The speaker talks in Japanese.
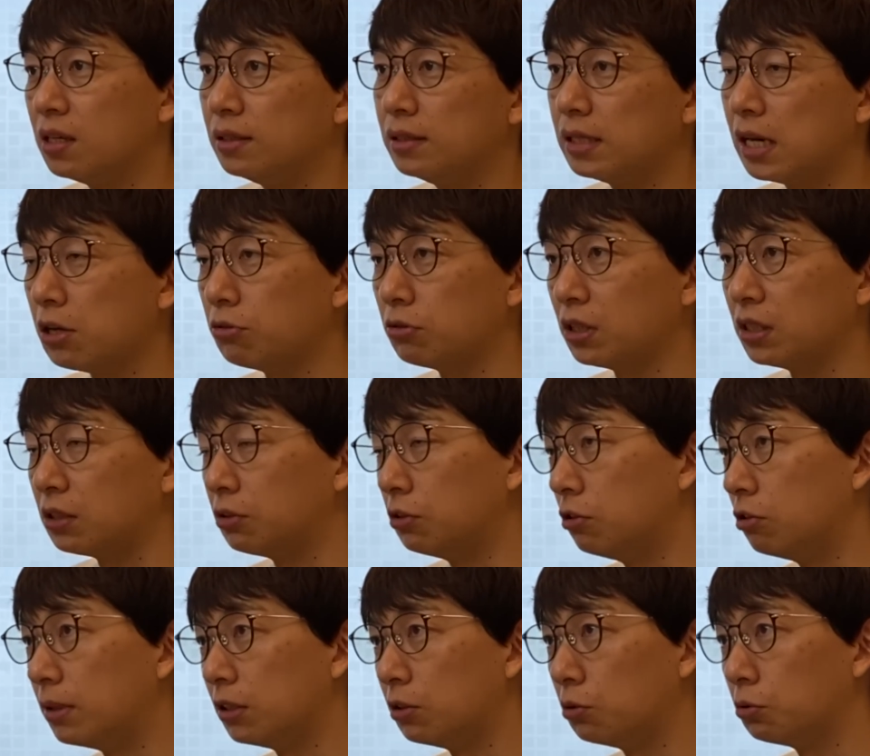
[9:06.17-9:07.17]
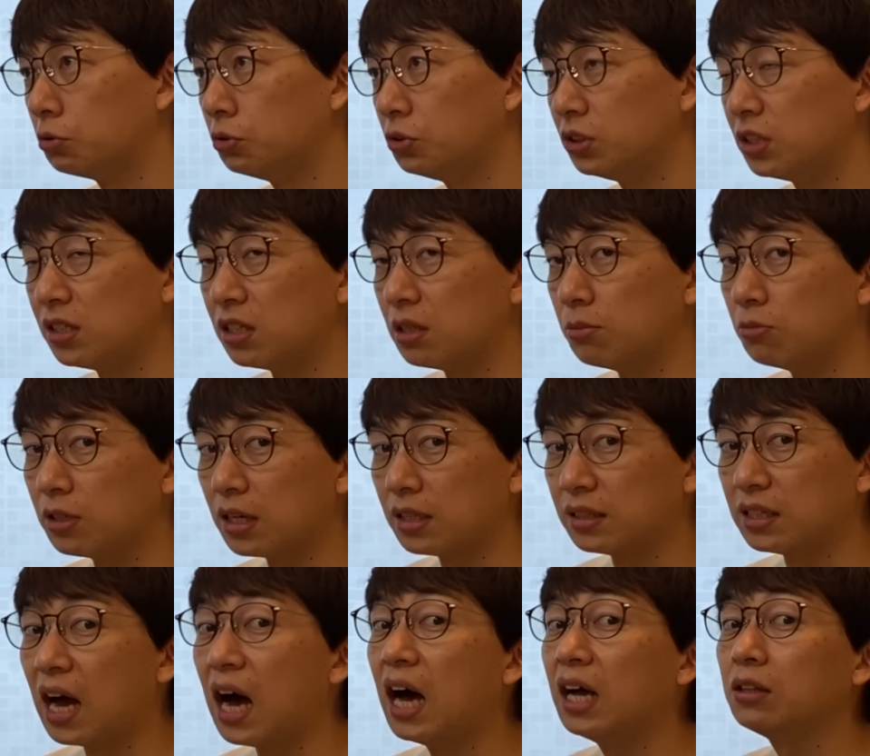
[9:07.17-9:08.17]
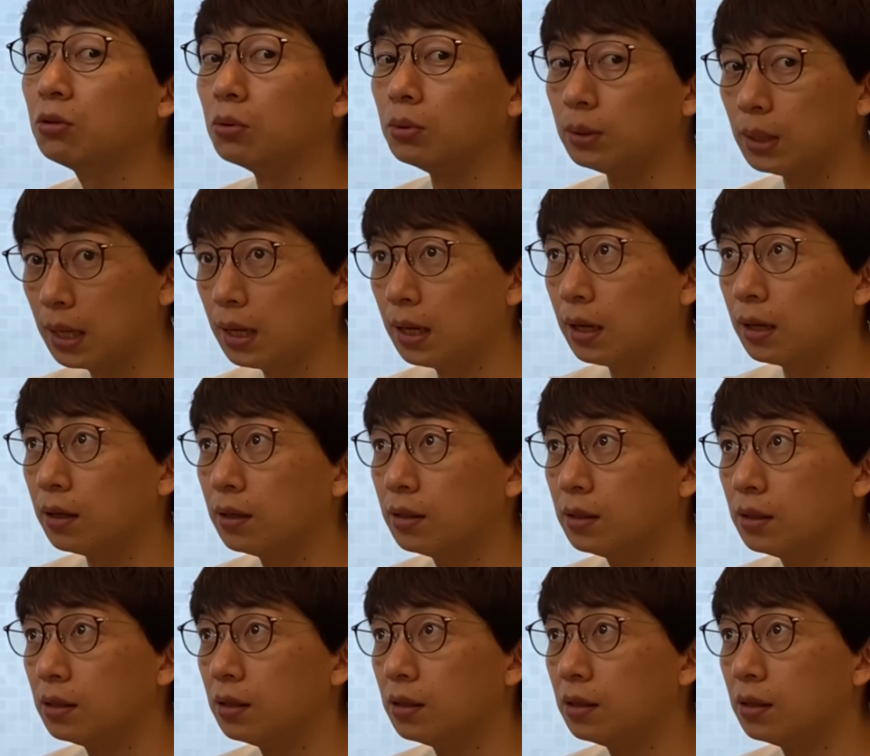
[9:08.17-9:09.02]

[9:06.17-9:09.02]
那由他に車で送ってってもらった後で、